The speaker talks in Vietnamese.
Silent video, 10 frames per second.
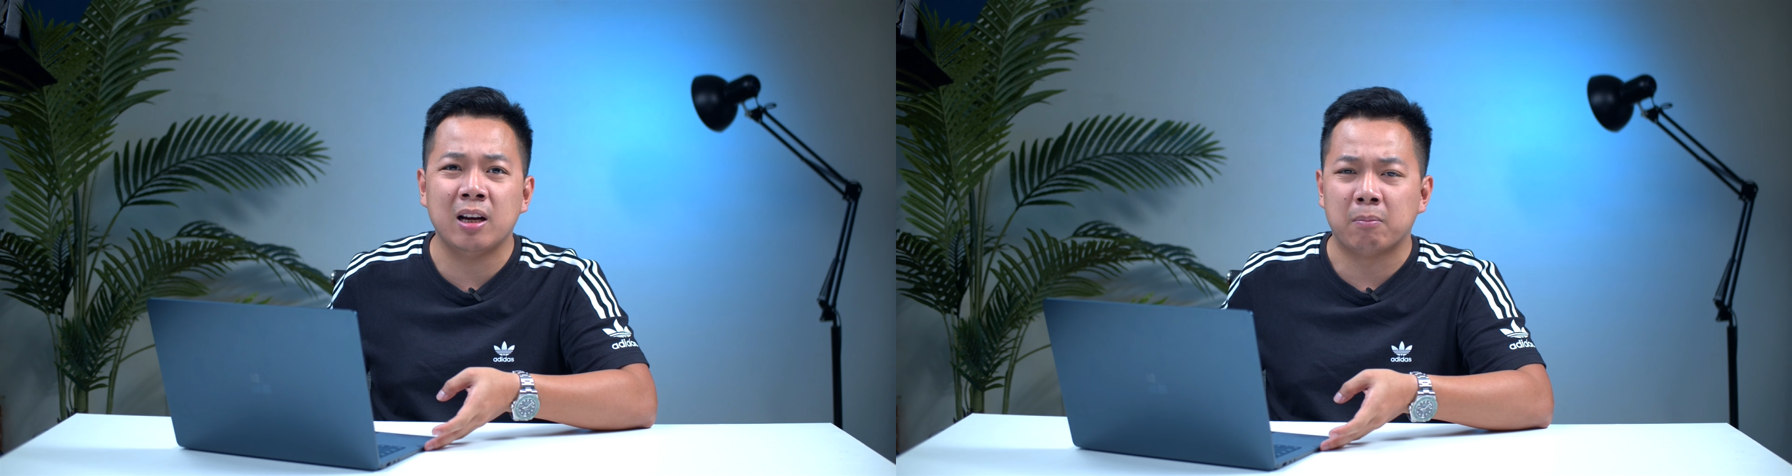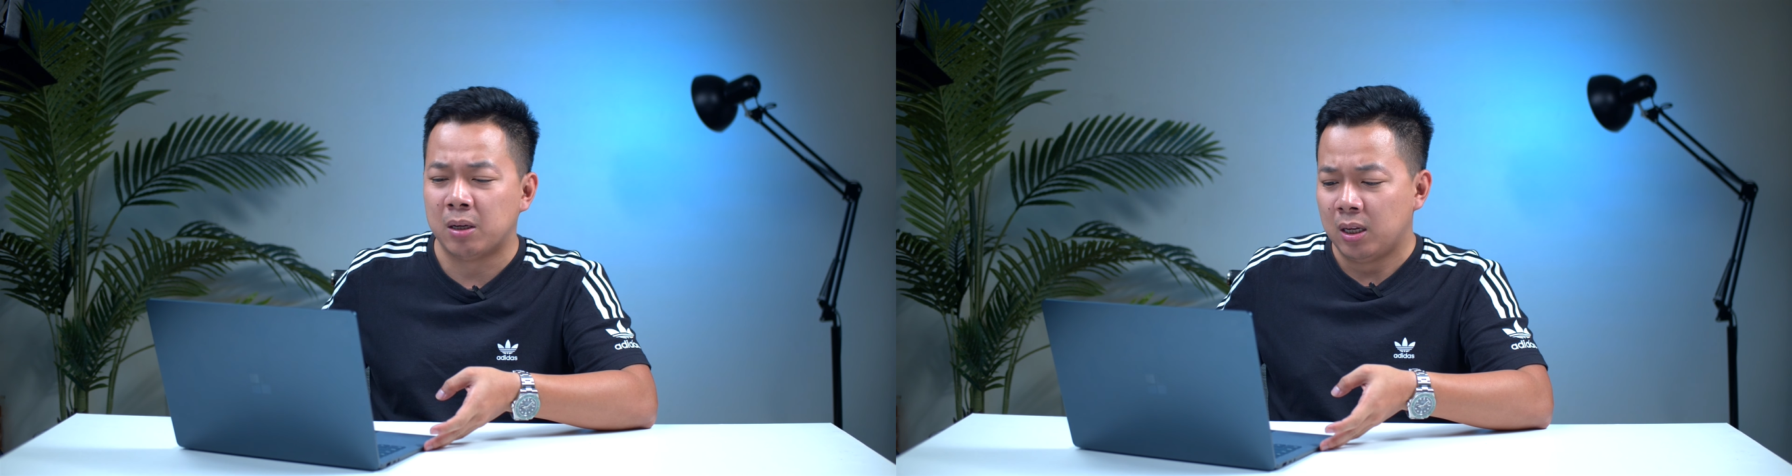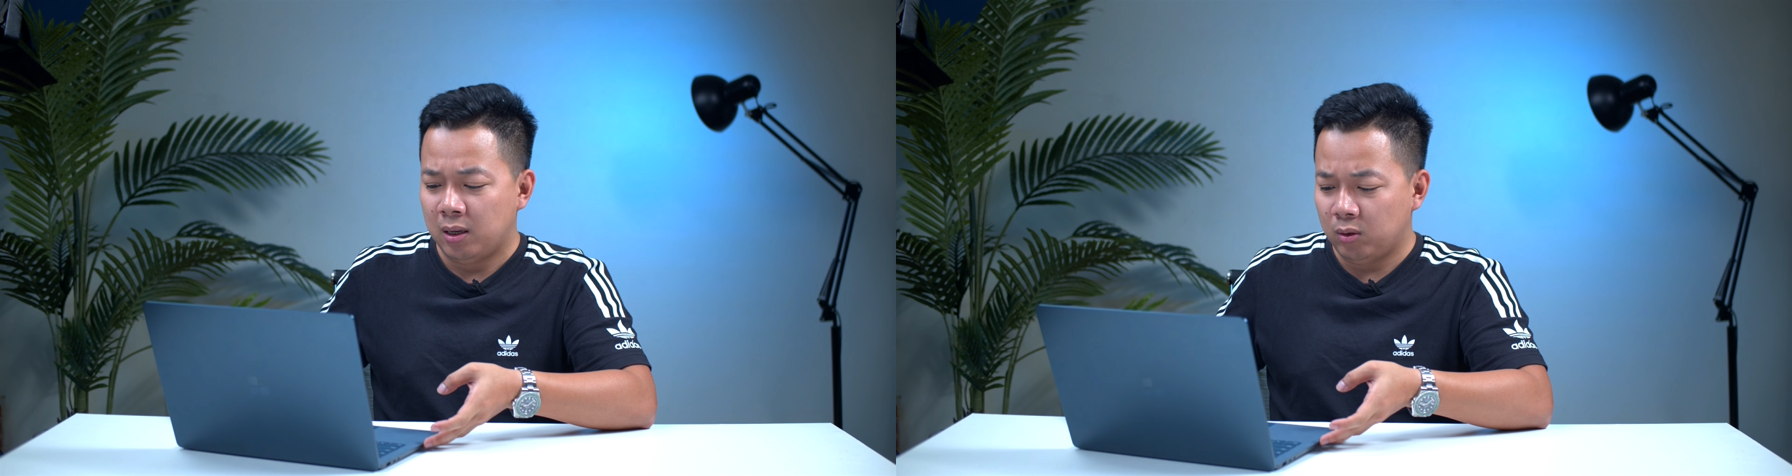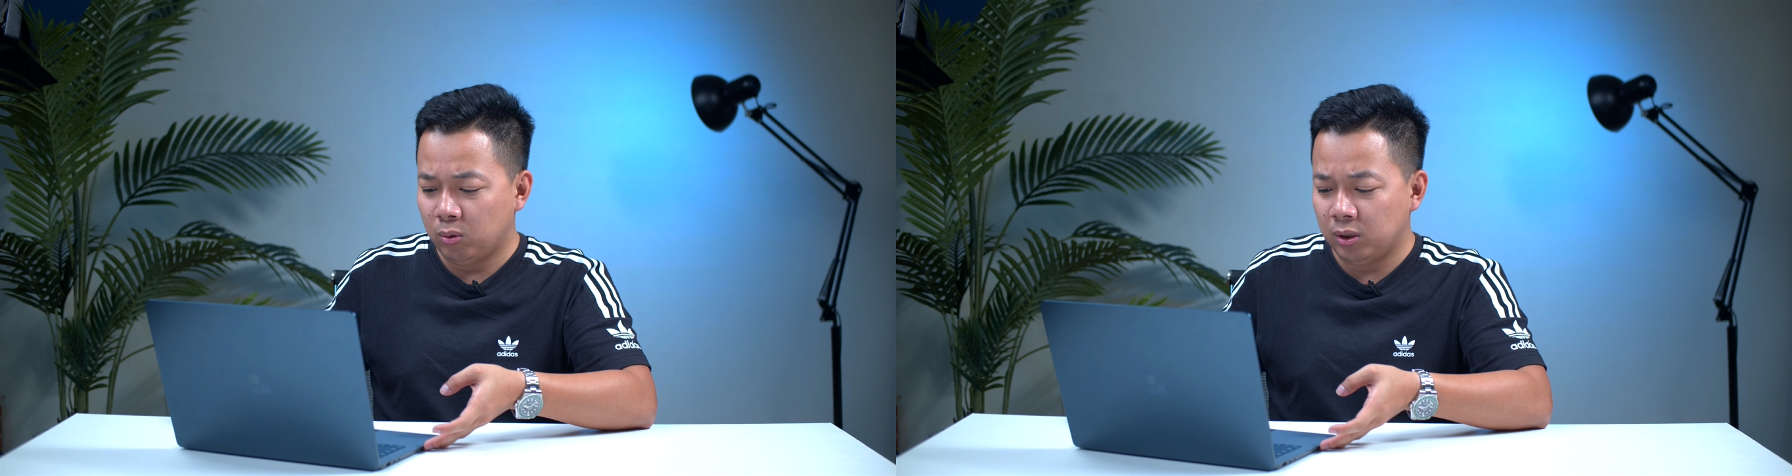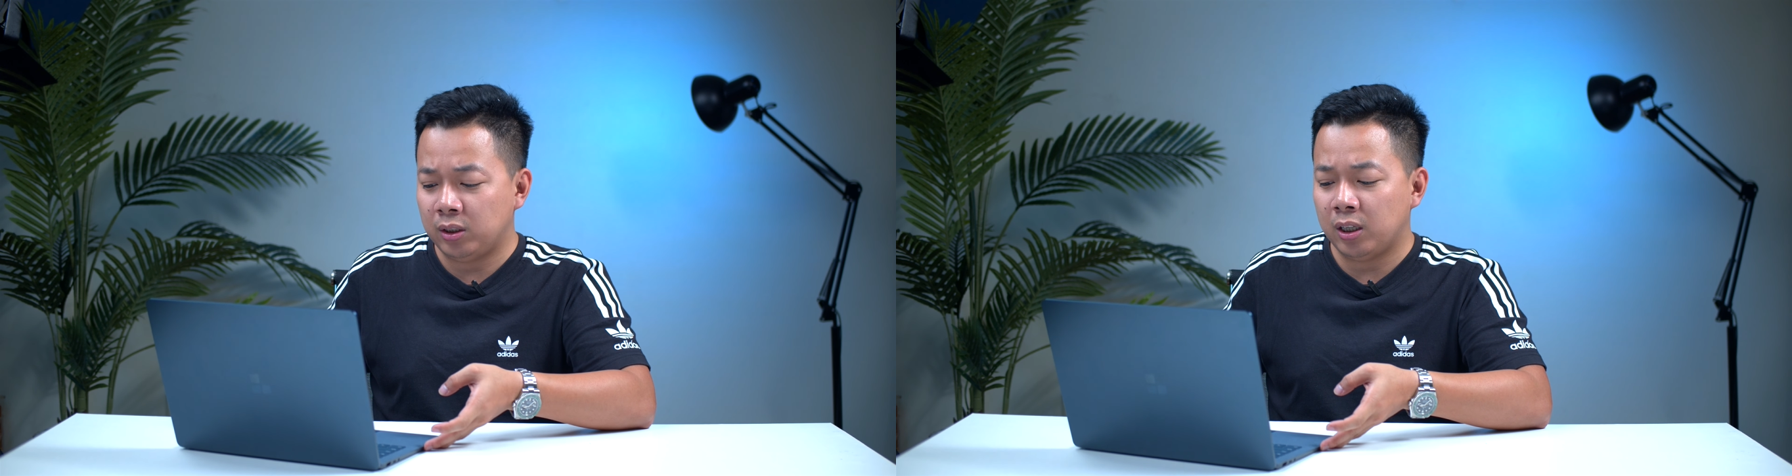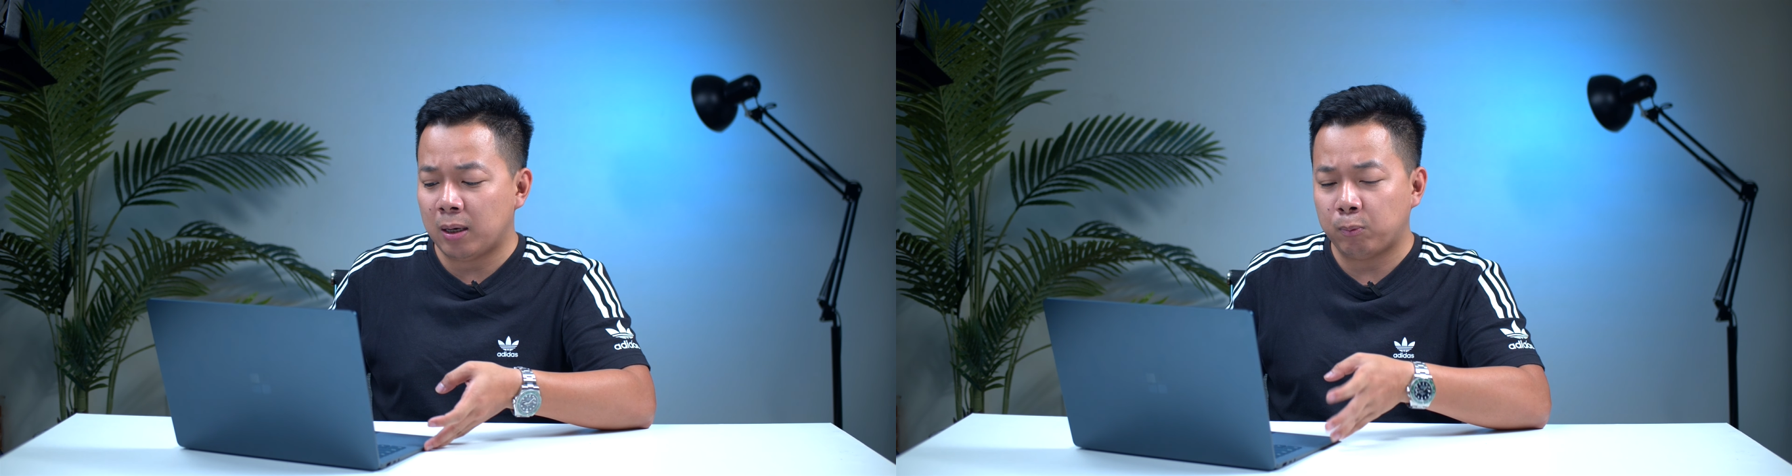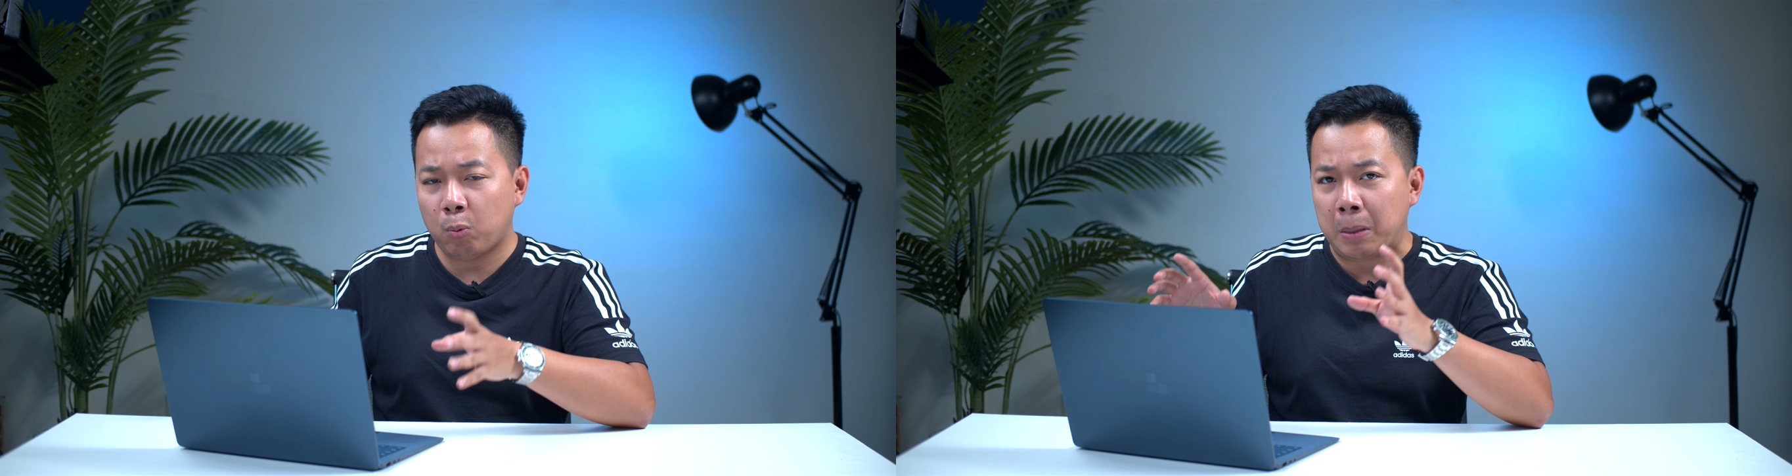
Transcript: nhiệm ví dụ như chiếc laptop